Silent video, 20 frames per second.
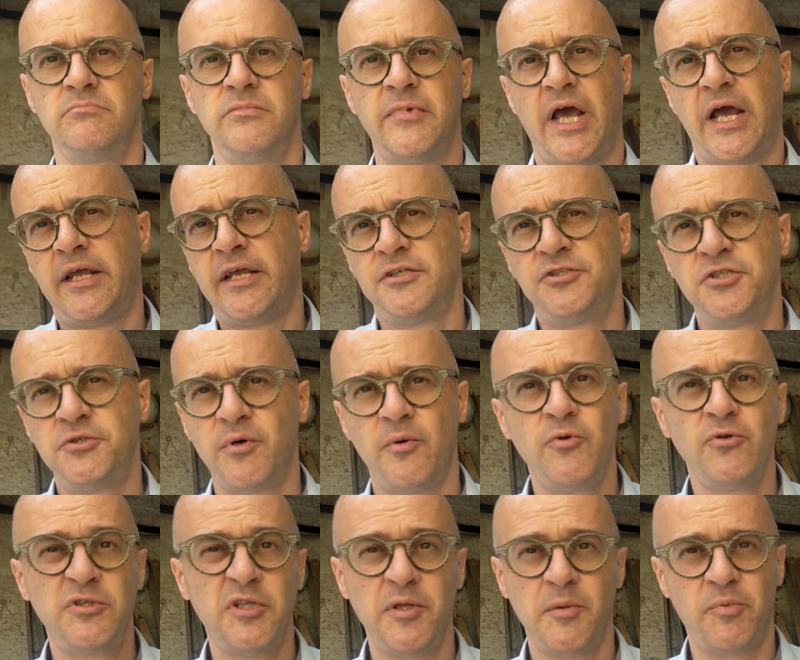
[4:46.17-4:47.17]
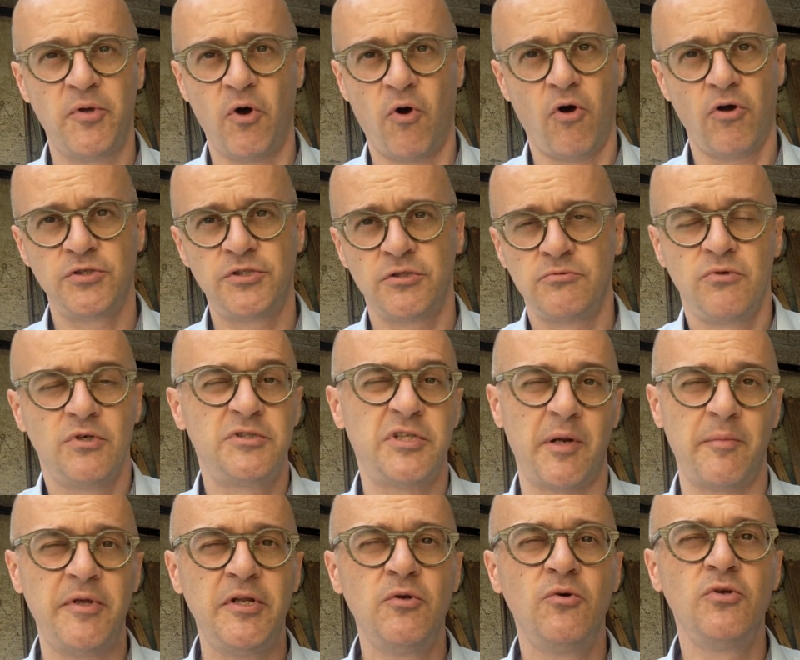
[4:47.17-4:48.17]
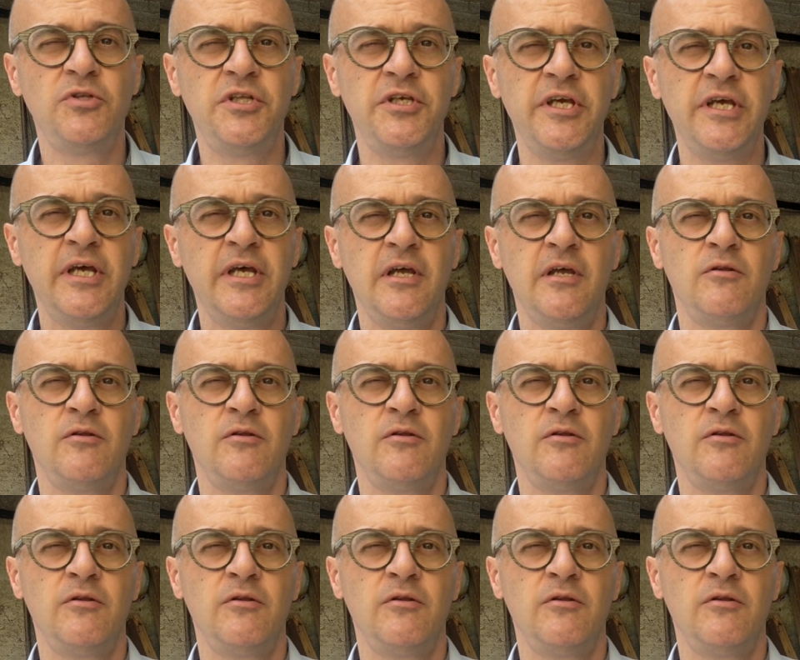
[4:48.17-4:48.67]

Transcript: neanche 5 minuti di pioggia, 2-3 minuti,